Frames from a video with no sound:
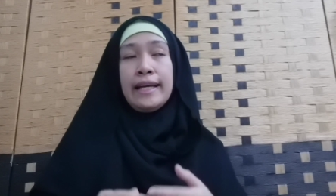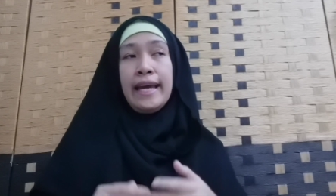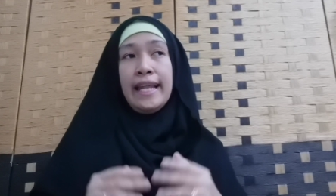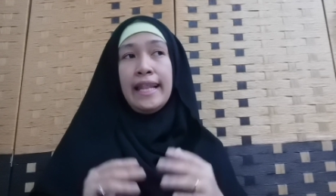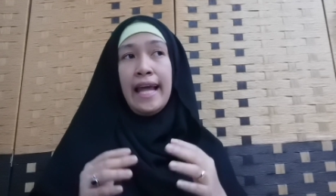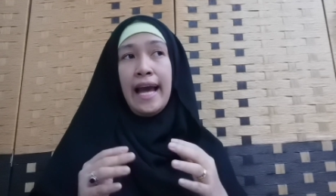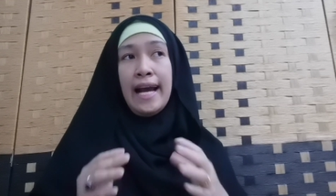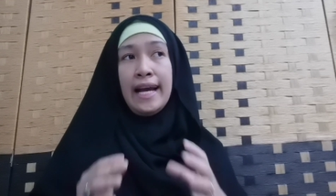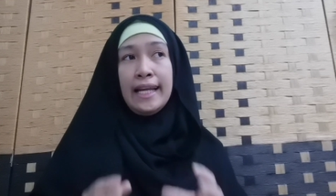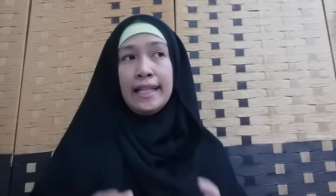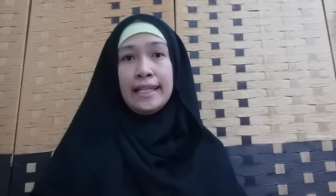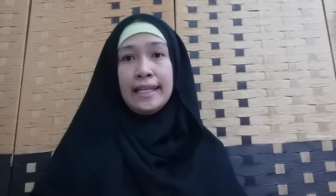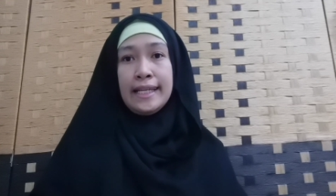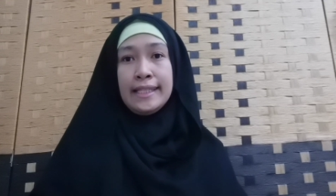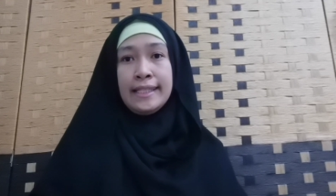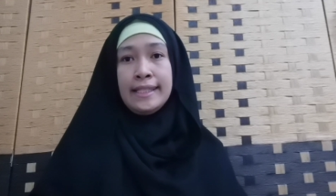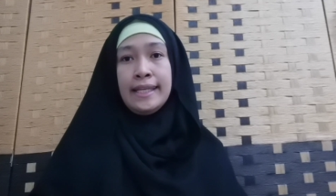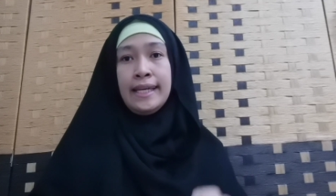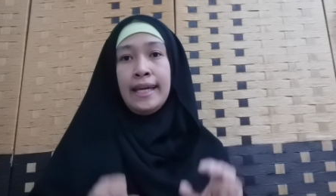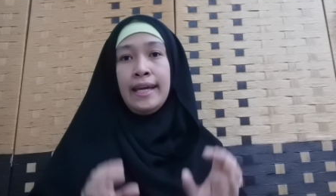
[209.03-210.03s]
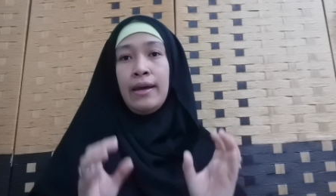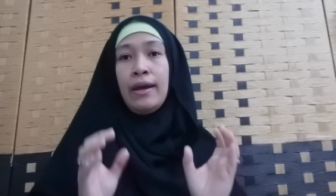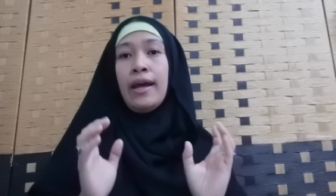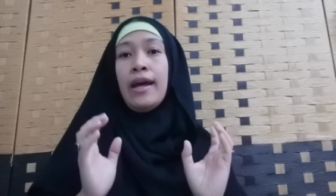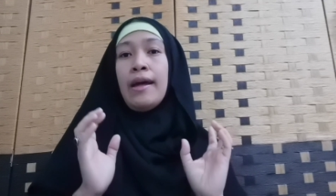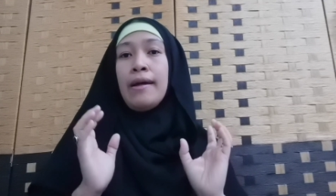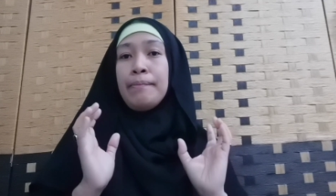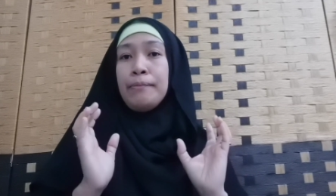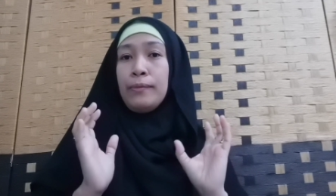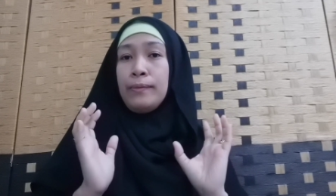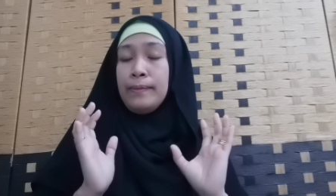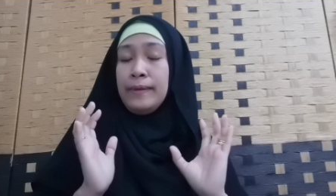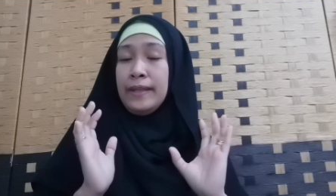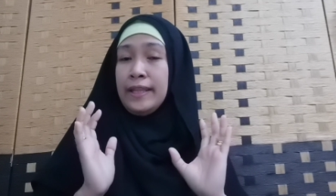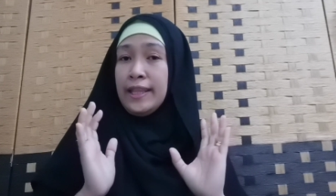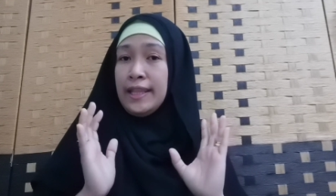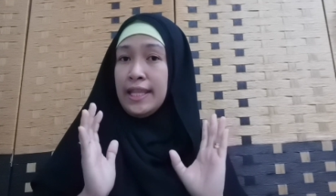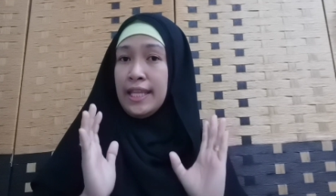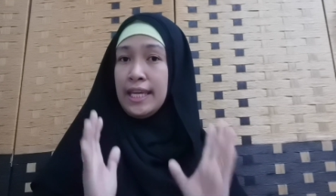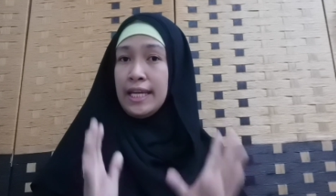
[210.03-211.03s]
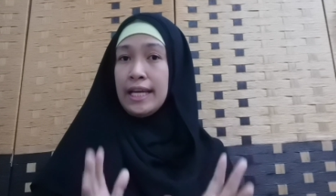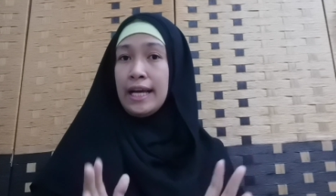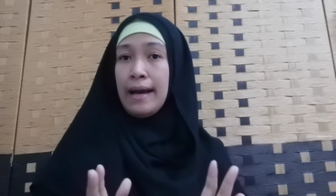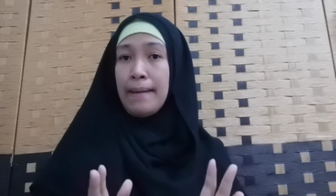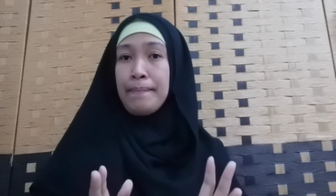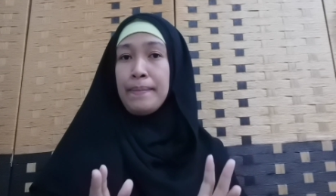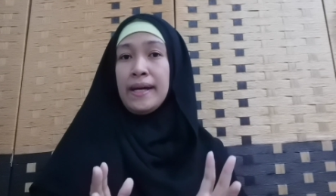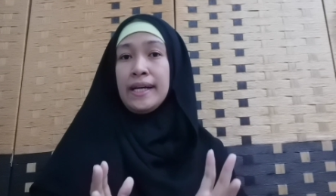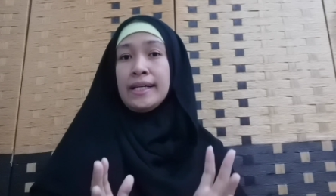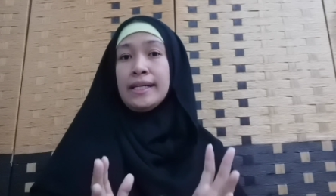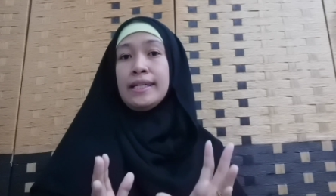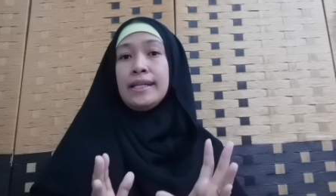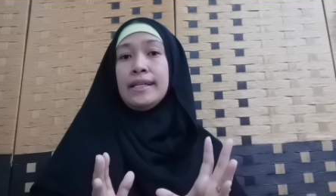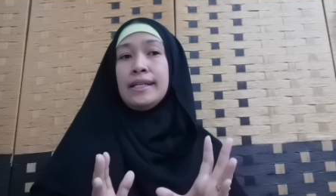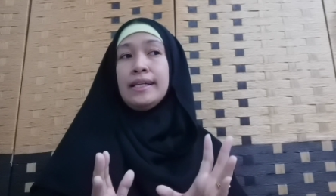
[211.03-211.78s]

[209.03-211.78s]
Kailangan kasi hindi ka mag